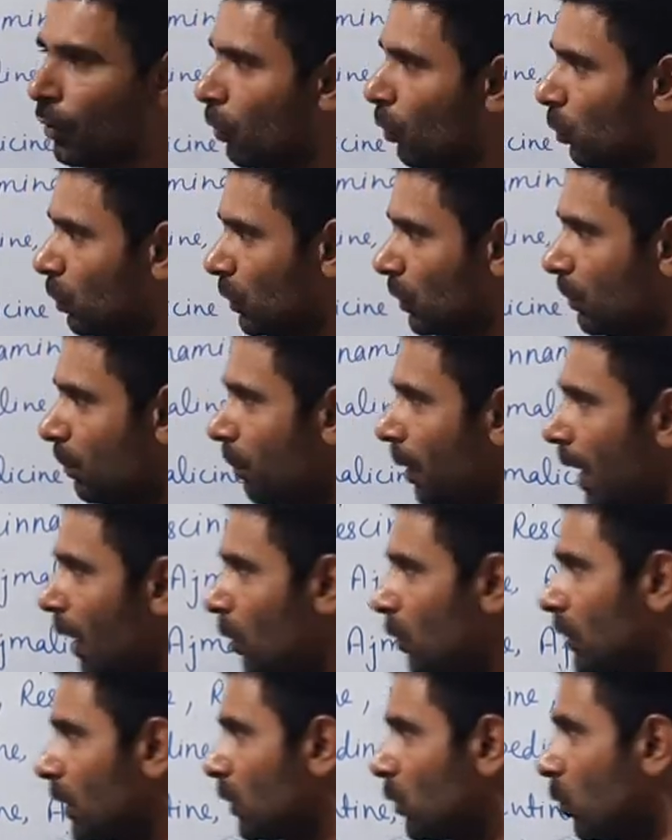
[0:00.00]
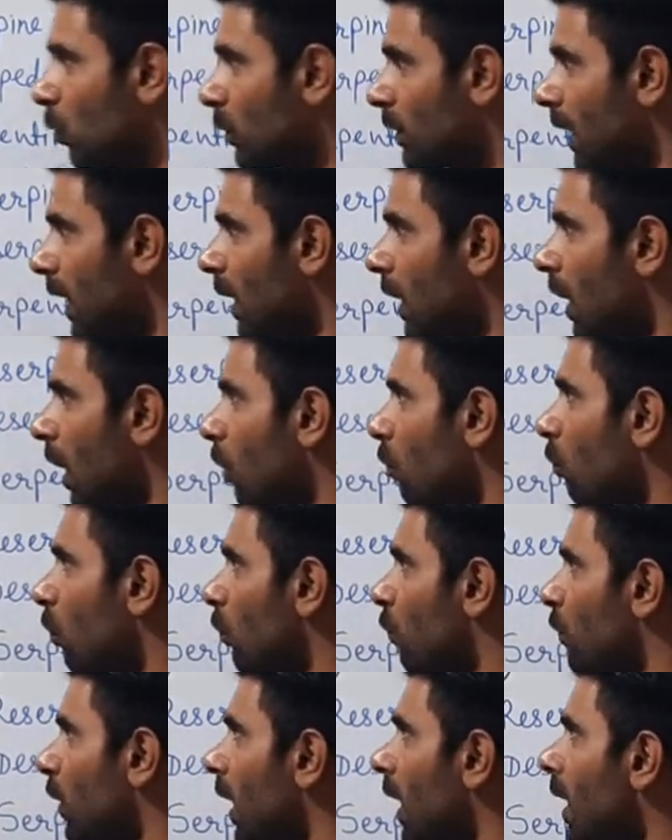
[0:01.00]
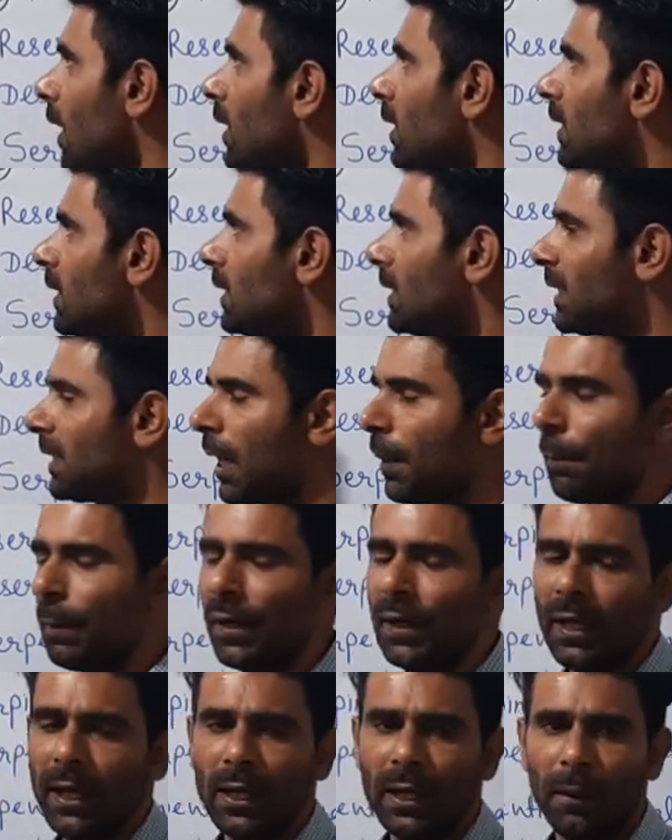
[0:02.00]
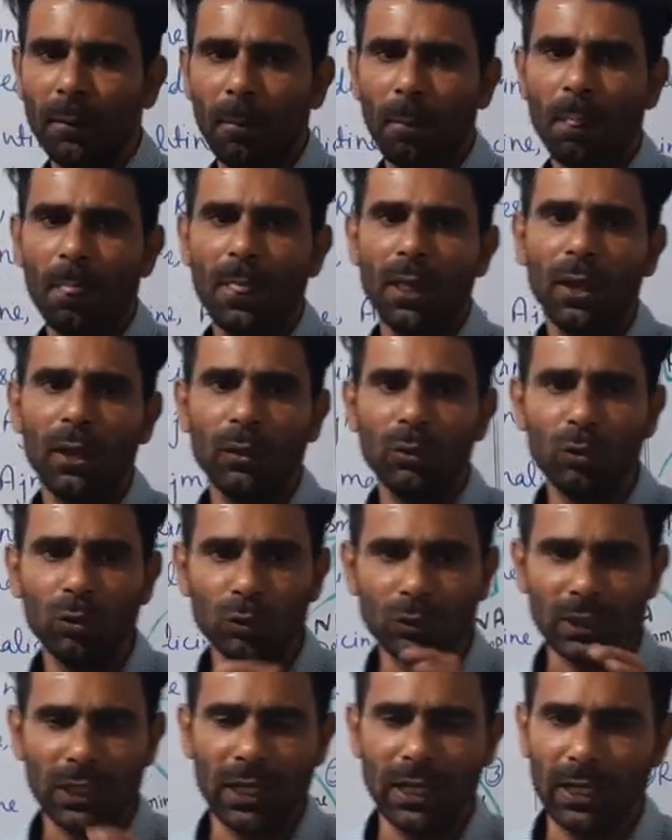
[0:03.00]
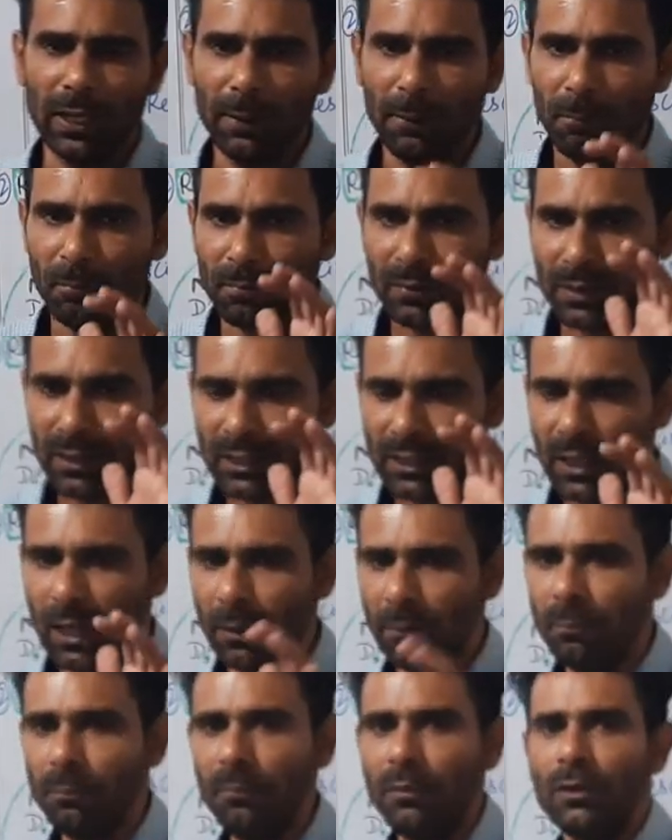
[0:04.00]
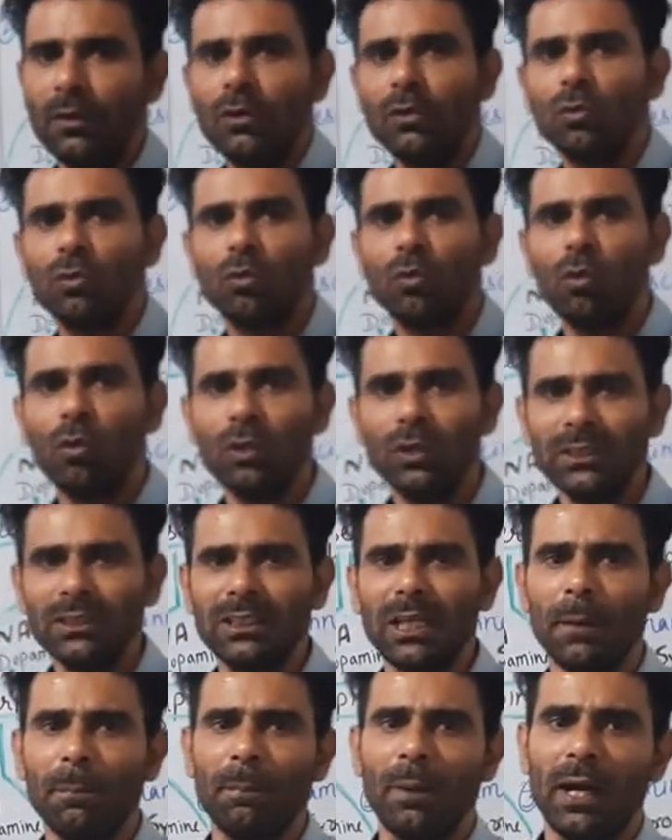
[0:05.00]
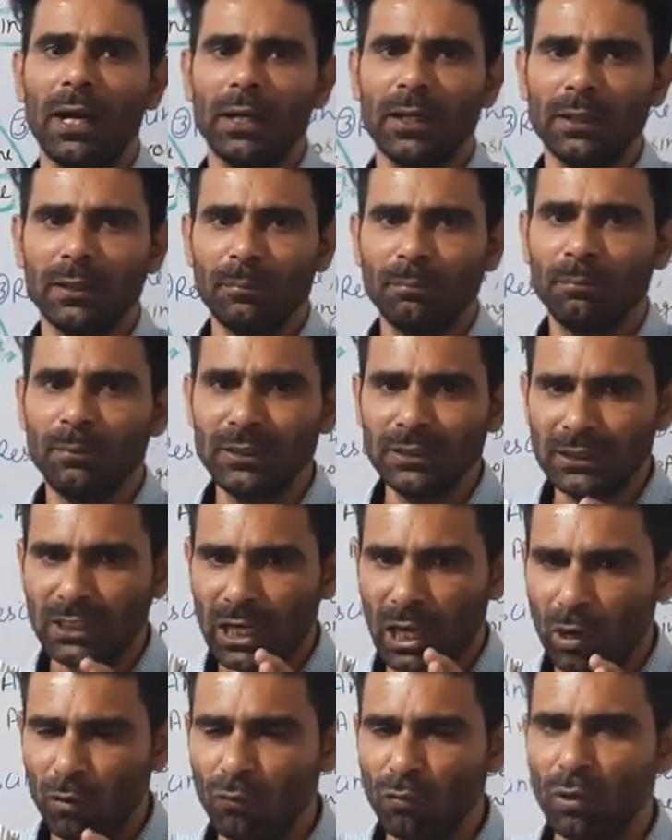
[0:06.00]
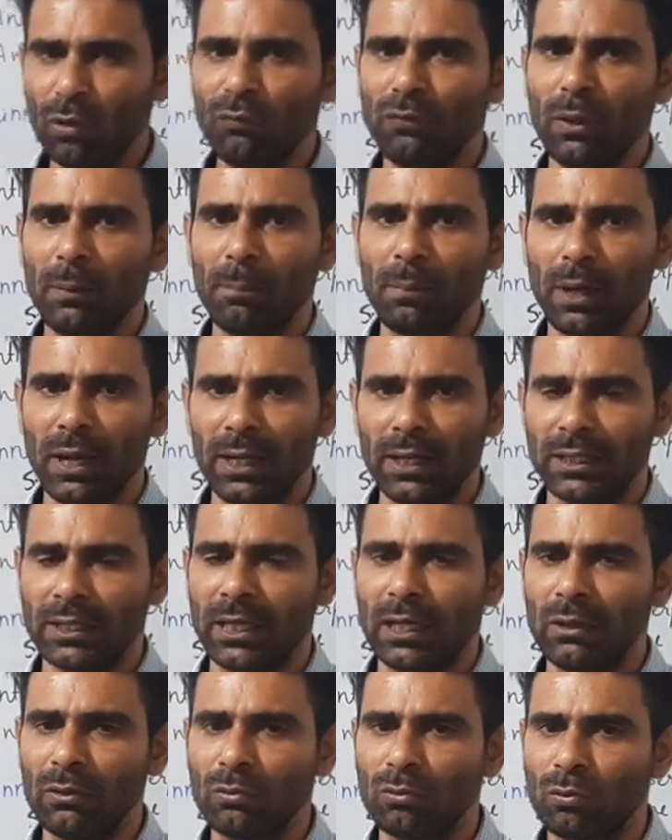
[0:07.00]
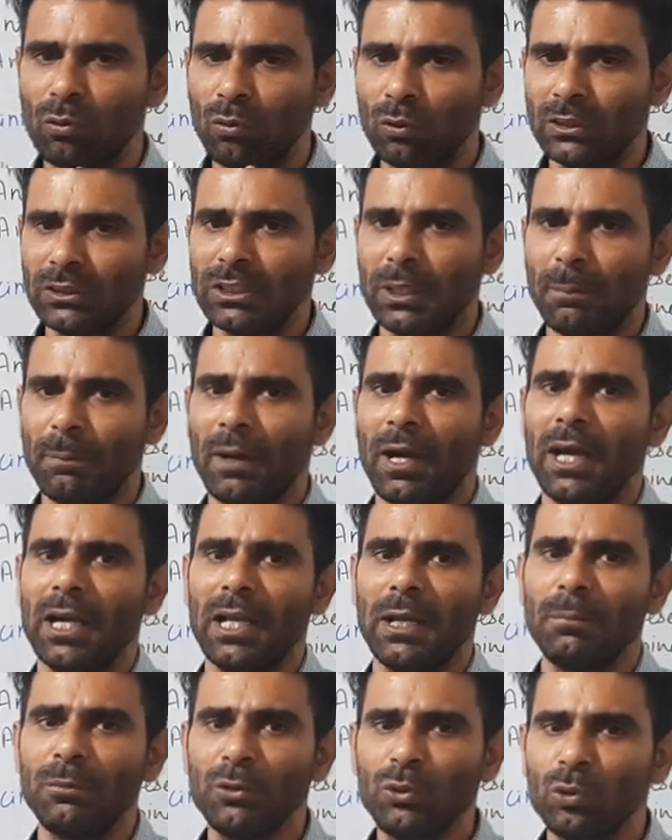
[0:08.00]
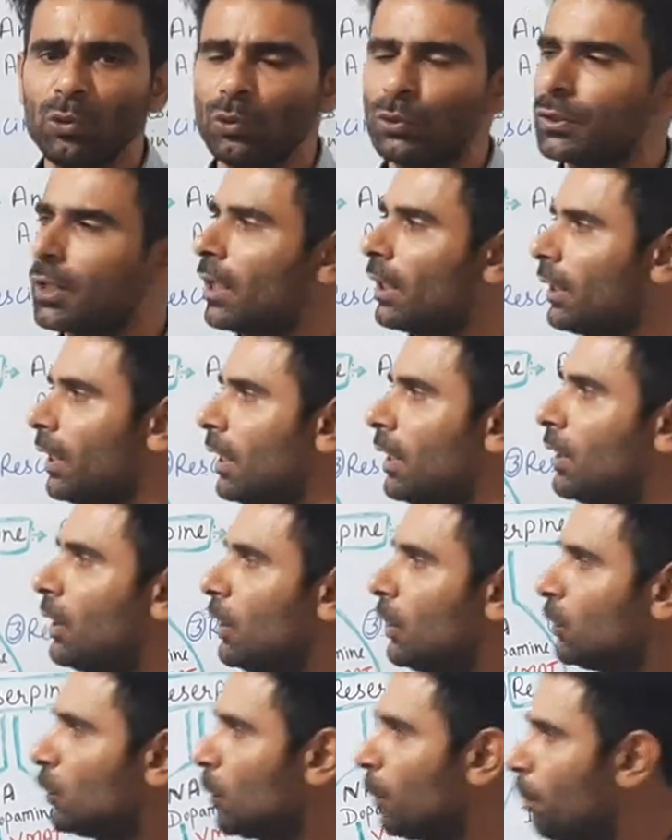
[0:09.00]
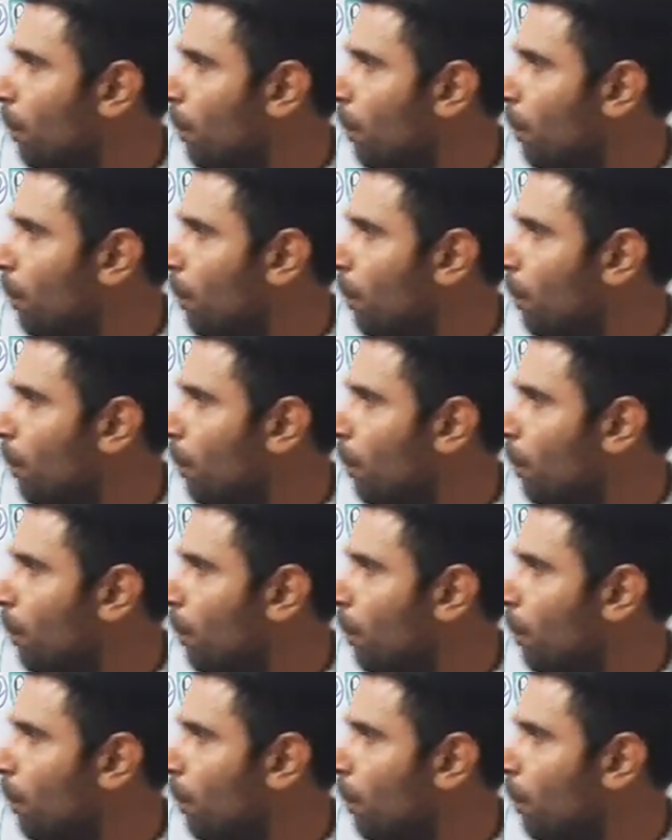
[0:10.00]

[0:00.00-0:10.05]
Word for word: तो बायोलॉजिकल सोर्स क्या है राव वोल्फिया सरपेंटाइना दूसरा है कि हम कौन सा पार्ट मीन्स राव वोल्फिया प्लांट का कौन सा पार्ट हम यूज करते हैं तो